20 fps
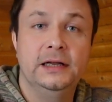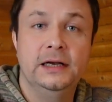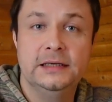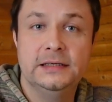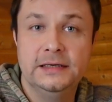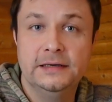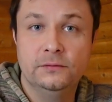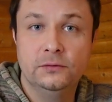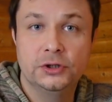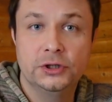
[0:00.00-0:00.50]
три
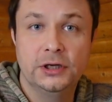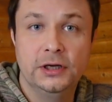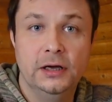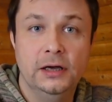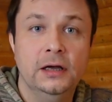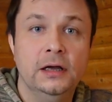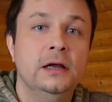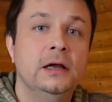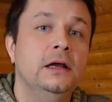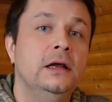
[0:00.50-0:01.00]

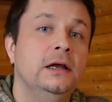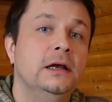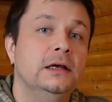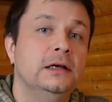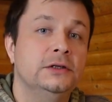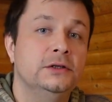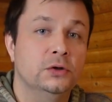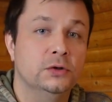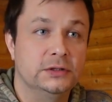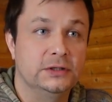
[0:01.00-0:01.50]
девушки,
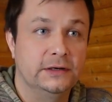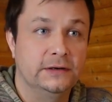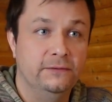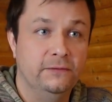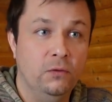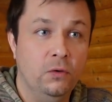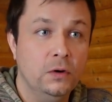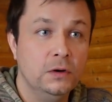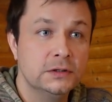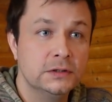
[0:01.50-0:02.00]
сестры
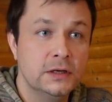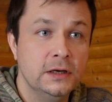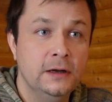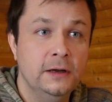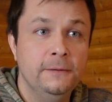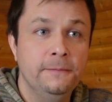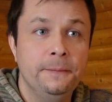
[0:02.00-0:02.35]
Фокс,